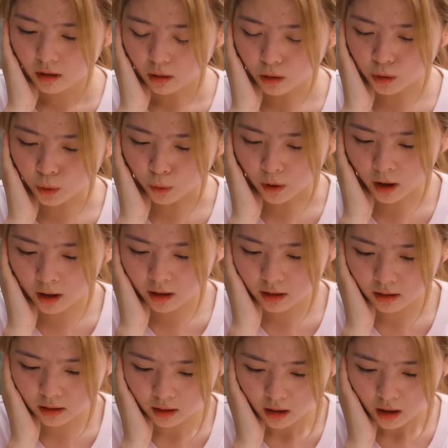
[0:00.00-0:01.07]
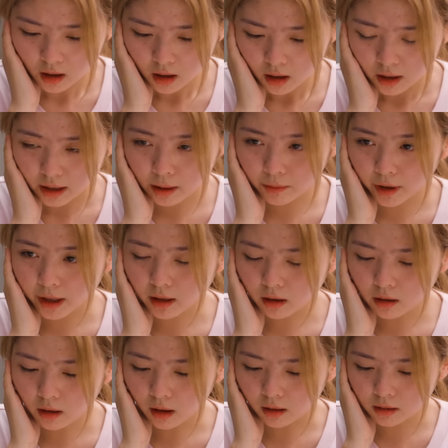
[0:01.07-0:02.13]
Cô chủ ơi Em với anh
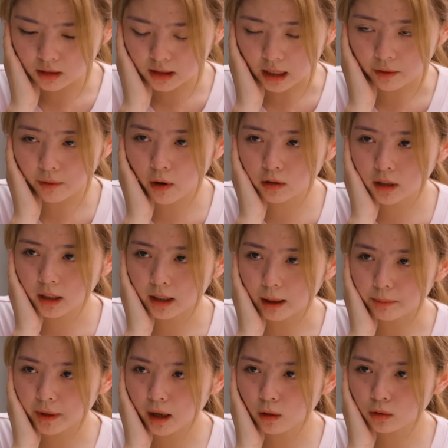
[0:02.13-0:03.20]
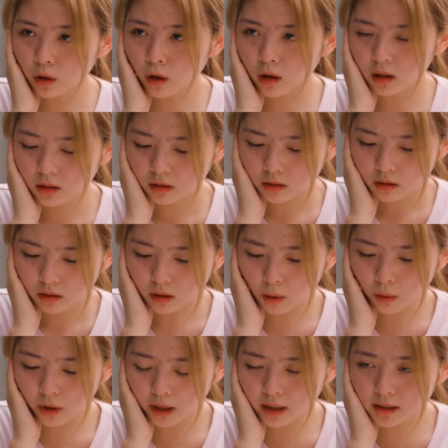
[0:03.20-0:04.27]
Cường chỉ đã vô tình gặp nhau thôi
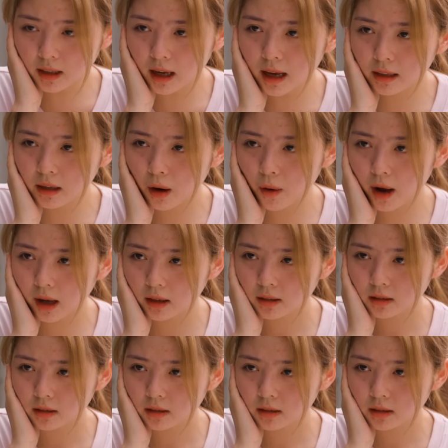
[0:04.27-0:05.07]
Không có ý gì hết đâu ạ